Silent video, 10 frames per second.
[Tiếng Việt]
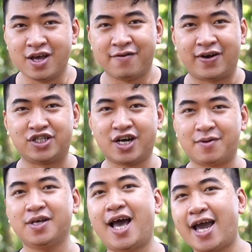và trường
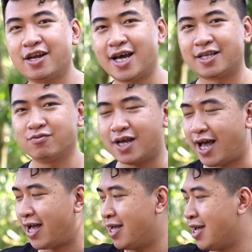hợp thứ hai đó là chúng
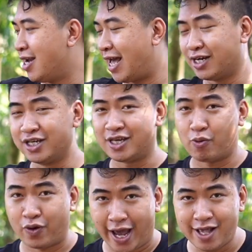ta là người
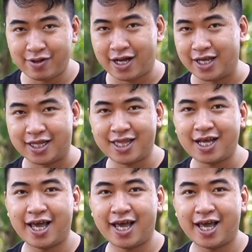giọng khỏe chúng ta có thể tắt